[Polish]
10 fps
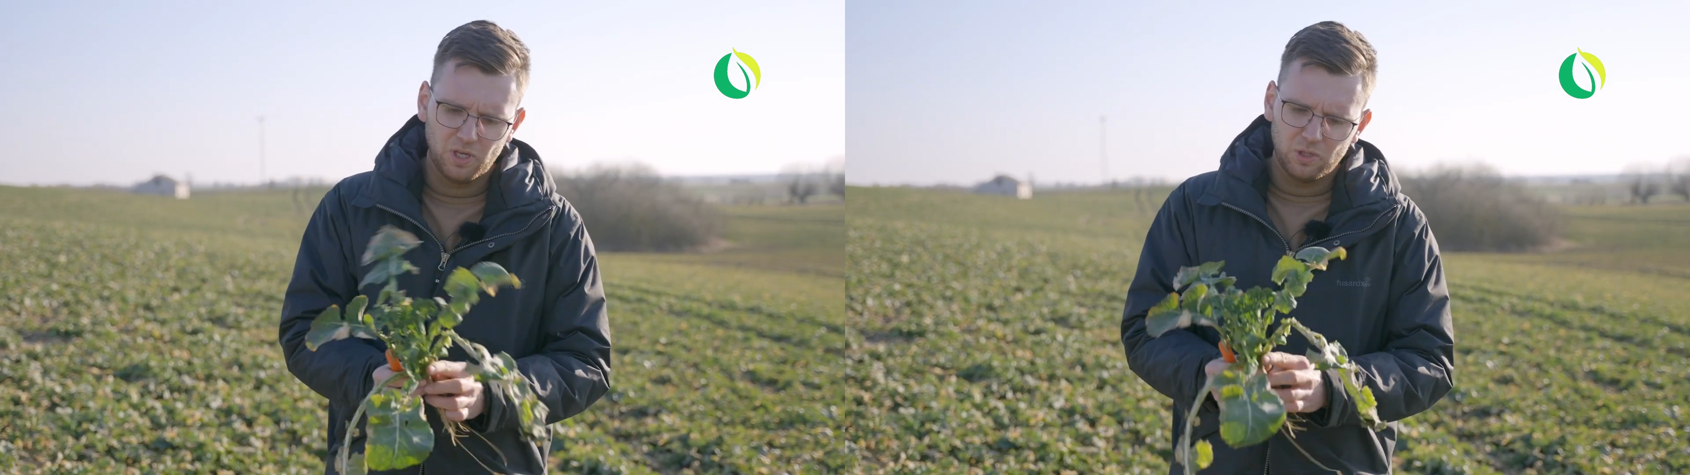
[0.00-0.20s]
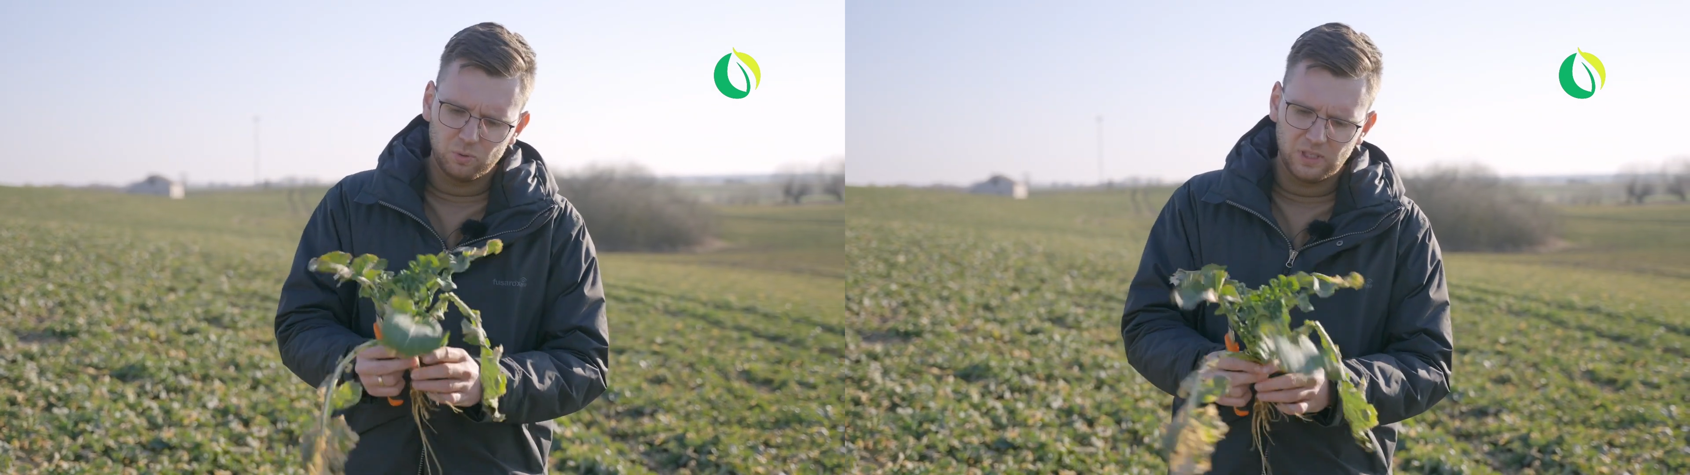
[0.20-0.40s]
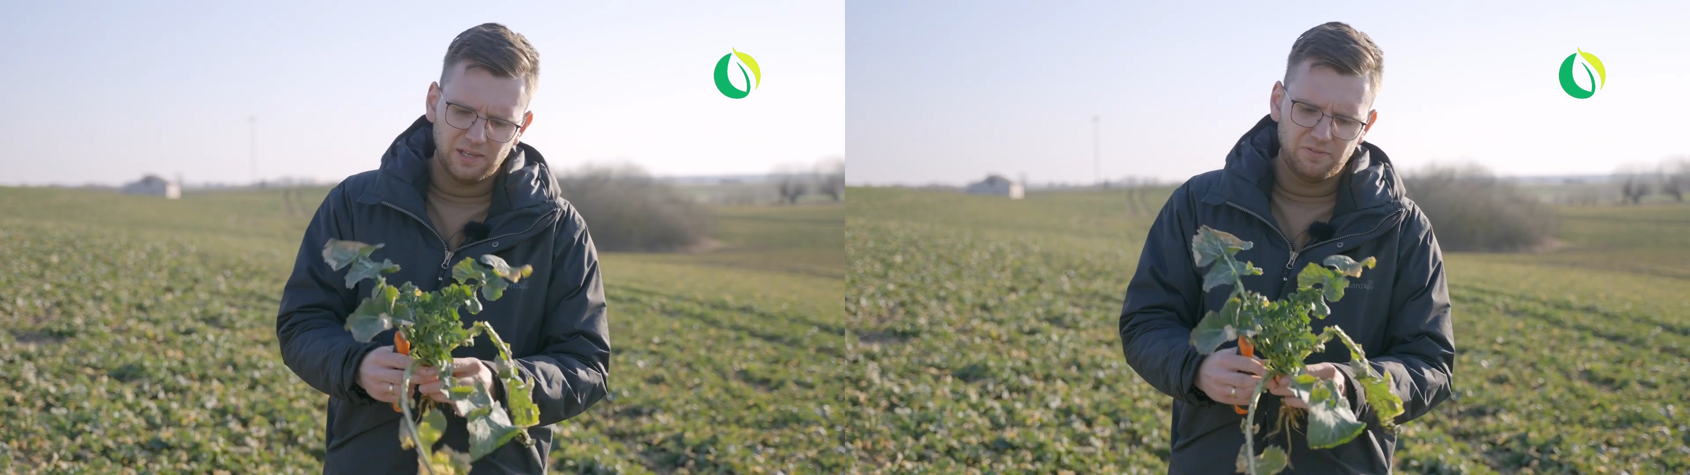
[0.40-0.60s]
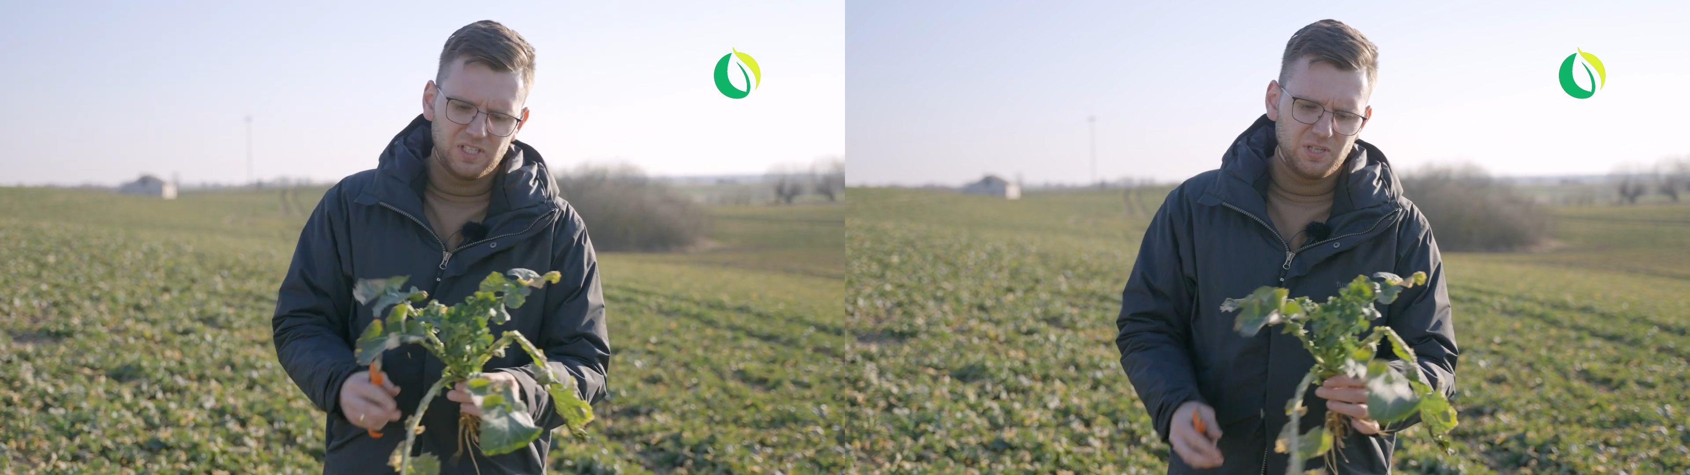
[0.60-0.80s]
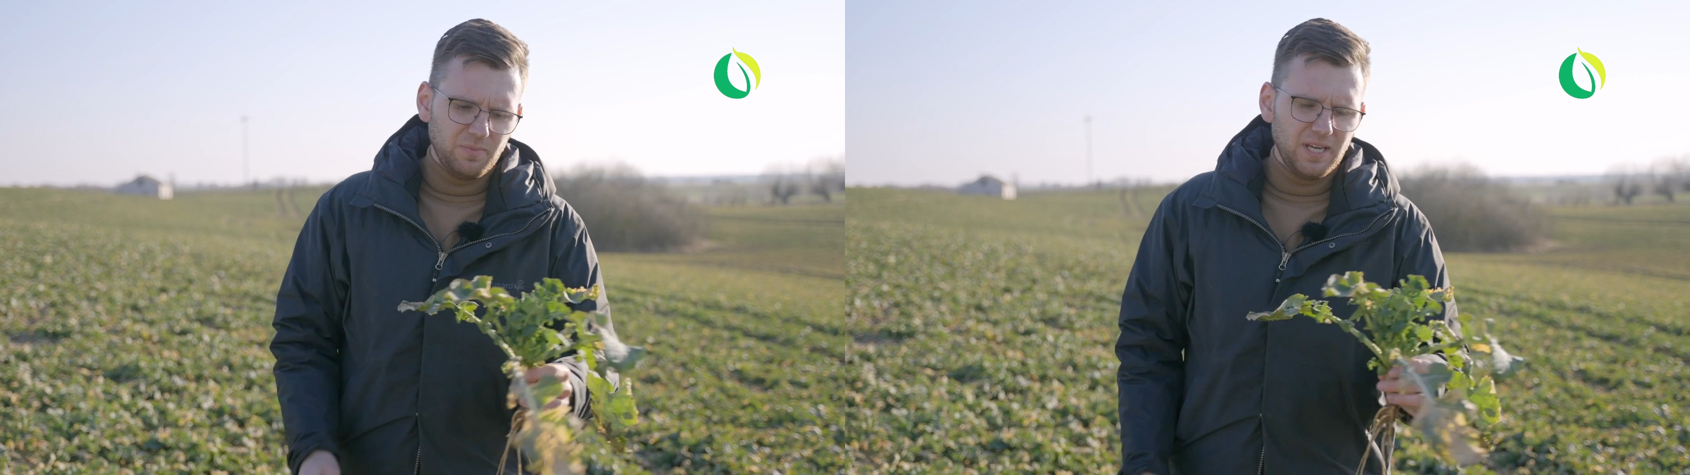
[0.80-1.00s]
Tutaj
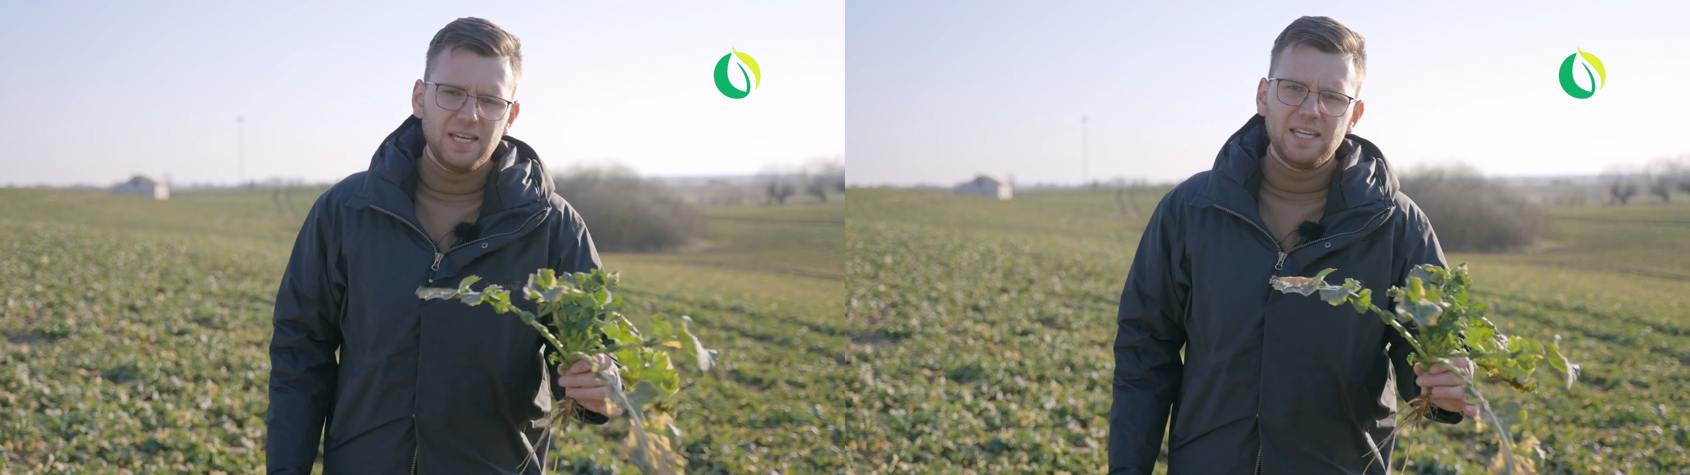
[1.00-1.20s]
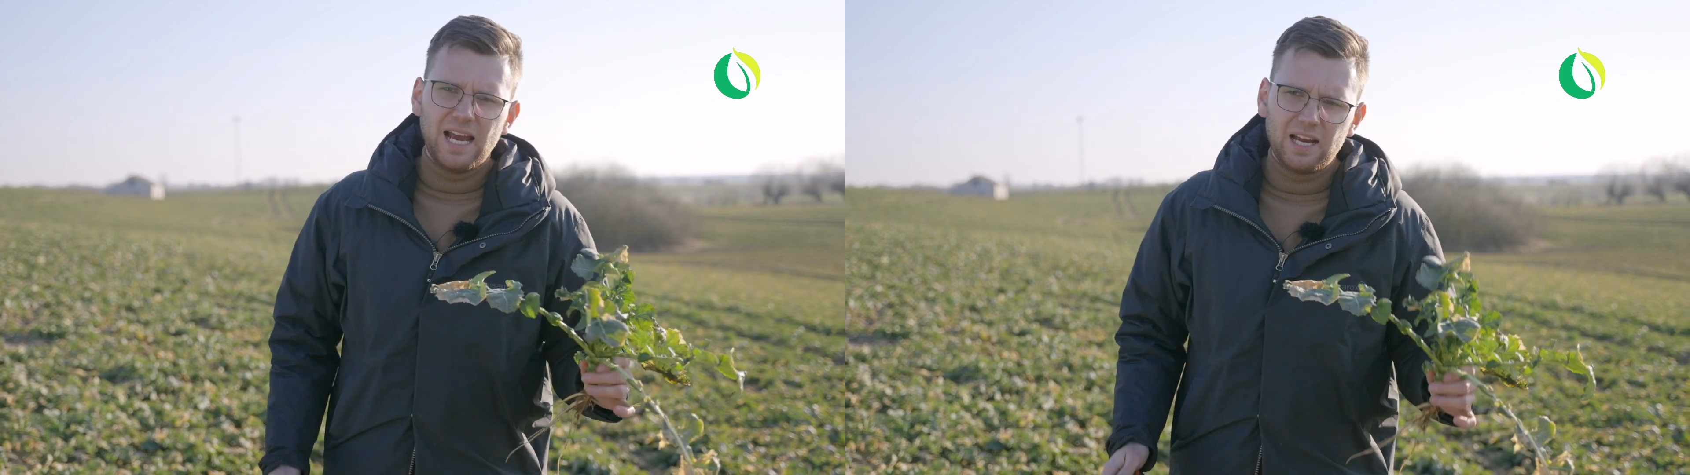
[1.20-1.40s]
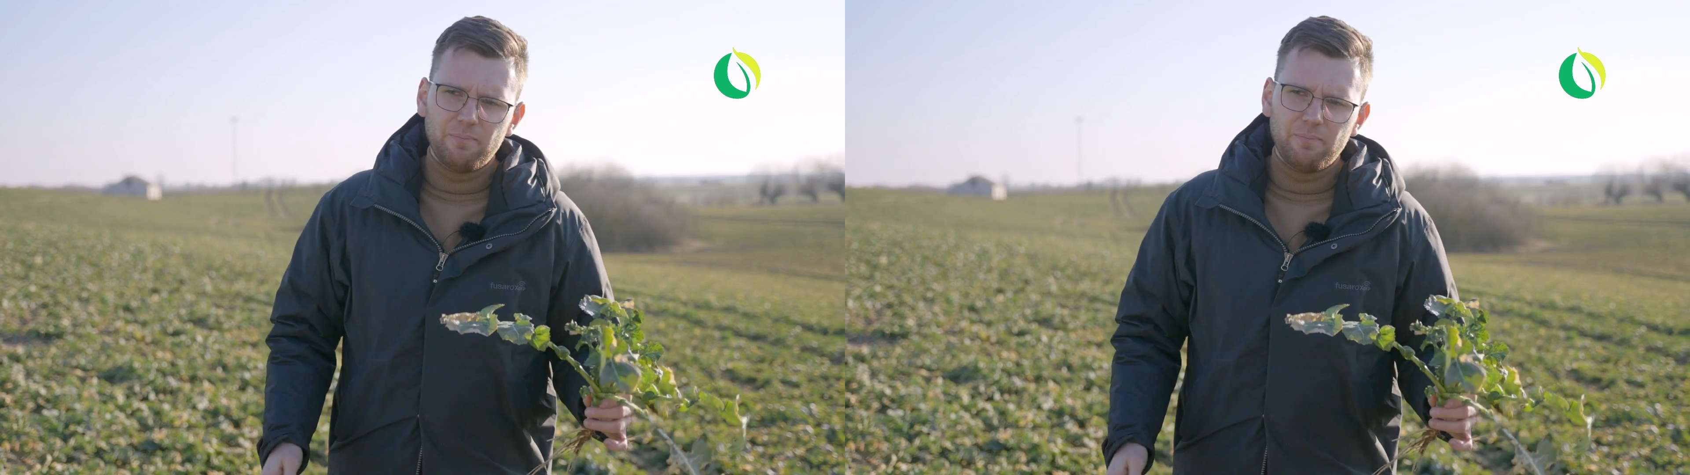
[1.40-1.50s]
widzimy, jak